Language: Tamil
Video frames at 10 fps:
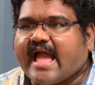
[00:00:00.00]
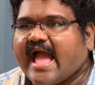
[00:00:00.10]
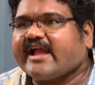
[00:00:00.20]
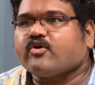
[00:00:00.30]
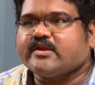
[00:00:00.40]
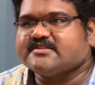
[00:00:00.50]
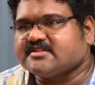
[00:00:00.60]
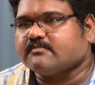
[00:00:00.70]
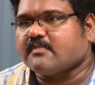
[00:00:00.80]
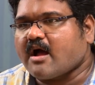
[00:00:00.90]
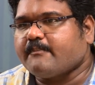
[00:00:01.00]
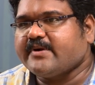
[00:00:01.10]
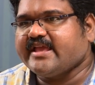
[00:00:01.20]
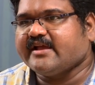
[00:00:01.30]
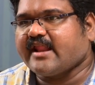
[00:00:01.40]
ஆகோரிசம்
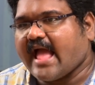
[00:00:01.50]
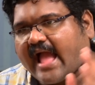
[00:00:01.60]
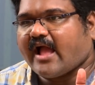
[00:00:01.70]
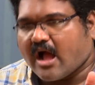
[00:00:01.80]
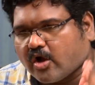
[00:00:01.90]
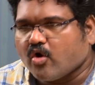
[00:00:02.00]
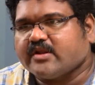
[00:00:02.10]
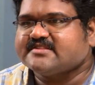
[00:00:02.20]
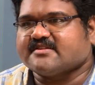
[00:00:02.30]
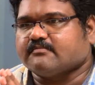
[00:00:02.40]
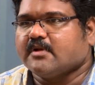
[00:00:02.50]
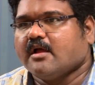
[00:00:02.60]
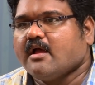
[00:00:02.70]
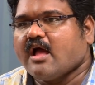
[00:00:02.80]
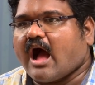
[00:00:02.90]
அப்படிங்கிற அகோரிசம்
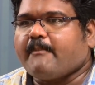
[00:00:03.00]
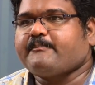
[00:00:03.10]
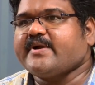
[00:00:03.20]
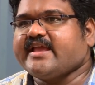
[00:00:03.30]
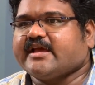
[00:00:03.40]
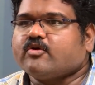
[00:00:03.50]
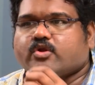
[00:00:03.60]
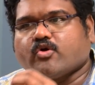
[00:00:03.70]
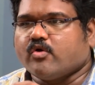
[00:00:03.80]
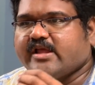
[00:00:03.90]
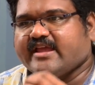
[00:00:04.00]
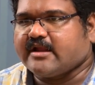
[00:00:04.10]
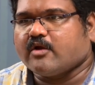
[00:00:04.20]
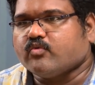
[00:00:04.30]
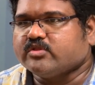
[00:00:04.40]
அப்படிங்கிற ஒரு
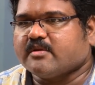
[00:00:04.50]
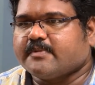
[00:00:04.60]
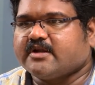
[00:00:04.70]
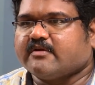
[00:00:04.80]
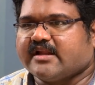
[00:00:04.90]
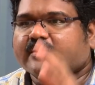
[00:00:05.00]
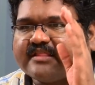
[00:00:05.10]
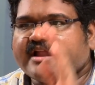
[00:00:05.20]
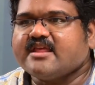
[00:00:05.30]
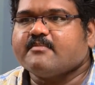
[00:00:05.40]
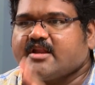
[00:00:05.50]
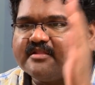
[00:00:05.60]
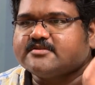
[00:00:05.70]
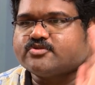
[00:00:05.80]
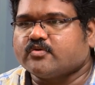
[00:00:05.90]
கொள்கையினால் ஊந்தப்பட்டவர்கள் தனி
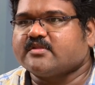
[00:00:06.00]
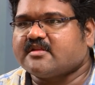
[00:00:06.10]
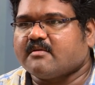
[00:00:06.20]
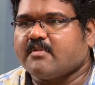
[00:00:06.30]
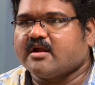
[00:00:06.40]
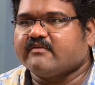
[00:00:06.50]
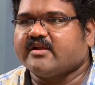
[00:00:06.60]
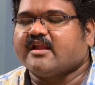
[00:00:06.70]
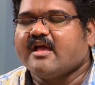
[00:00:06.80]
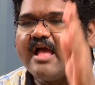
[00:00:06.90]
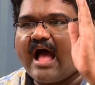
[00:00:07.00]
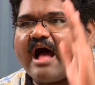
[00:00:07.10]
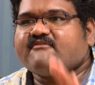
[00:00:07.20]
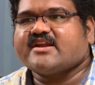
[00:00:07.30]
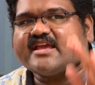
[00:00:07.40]
மனிதன் சுதந்திரமானவன்
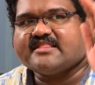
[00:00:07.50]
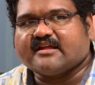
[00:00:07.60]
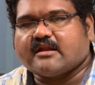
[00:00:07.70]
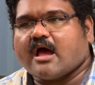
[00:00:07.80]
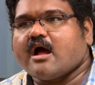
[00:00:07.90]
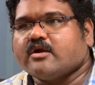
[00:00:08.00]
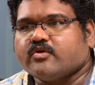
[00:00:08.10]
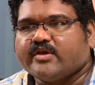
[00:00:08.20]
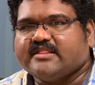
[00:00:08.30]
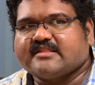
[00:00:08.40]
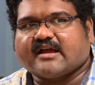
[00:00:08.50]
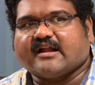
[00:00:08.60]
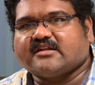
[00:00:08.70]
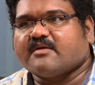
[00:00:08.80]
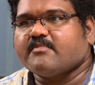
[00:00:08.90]
அவனை இந்த நாடோ இந்த
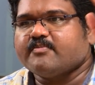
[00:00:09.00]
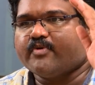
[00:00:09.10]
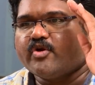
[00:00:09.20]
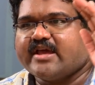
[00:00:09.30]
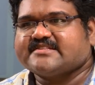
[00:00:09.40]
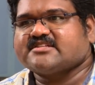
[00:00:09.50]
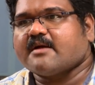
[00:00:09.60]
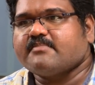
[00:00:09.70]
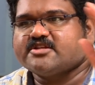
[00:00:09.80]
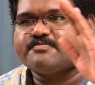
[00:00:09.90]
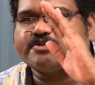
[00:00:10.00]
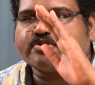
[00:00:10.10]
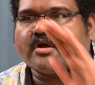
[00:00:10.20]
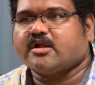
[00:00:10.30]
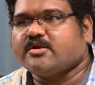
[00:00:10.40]
கட்டமைப்புகளோ
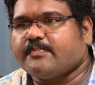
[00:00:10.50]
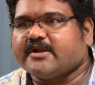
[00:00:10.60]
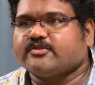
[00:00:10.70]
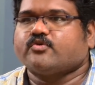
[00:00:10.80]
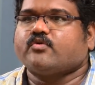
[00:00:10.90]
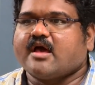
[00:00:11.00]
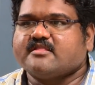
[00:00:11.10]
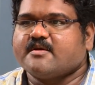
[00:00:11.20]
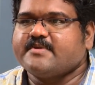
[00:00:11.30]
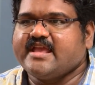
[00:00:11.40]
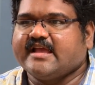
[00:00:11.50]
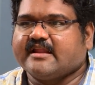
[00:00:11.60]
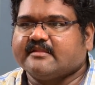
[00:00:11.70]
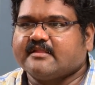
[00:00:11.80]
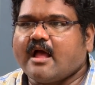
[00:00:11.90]
எஸ்டாப்ளிஷ்மெண்ட்ஸோ கட்டுப்படுத்தக்கூடாது
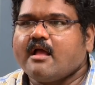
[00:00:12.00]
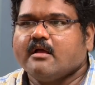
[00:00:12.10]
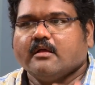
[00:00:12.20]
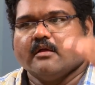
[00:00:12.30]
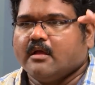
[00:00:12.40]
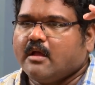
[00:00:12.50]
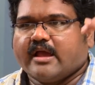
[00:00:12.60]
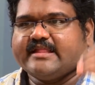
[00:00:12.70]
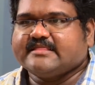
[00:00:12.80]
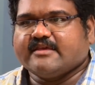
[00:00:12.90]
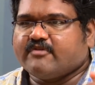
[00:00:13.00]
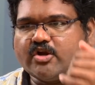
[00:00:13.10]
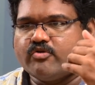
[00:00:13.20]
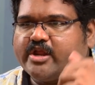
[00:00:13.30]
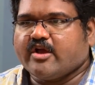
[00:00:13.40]
அப்படிங்கிறது தான் இந்த
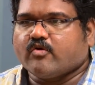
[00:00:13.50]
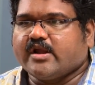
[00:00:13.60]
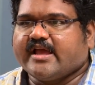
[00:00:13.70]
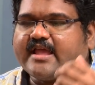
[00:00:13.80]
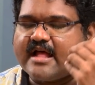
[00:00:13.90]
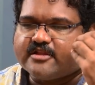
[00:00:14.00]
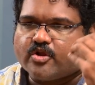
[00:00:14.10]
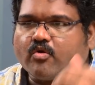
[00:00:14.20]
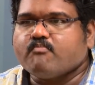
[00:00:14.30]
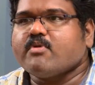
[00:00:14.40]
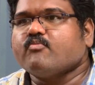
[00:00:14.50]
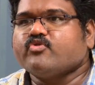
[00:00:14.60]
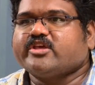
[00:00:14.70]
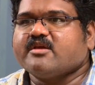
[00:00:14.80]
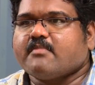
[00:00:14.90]
இவர்களுடைய கொள்கை அதில் ரொம்ப
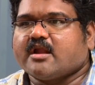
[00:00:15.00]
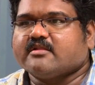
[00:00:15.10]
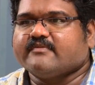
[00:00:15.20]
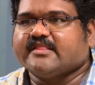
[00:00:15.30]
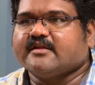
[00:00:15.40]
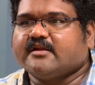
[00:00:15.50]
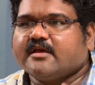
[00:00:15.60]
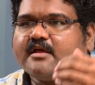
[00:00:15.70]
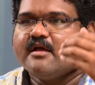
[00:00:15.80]
முக்கியமானது வந்துட்டு